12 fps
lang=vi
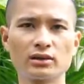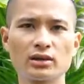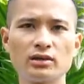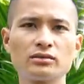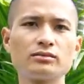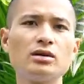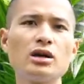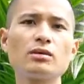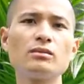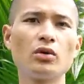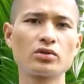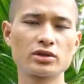từng
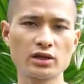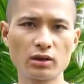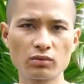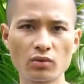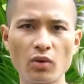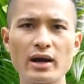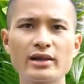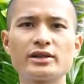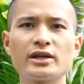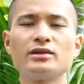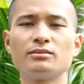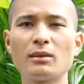bước một trong quá
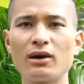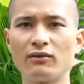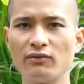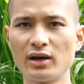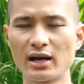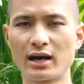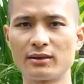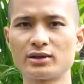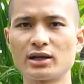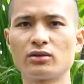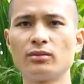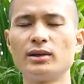trình bảo vệ hàm
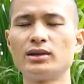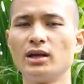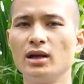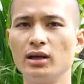răng của mình.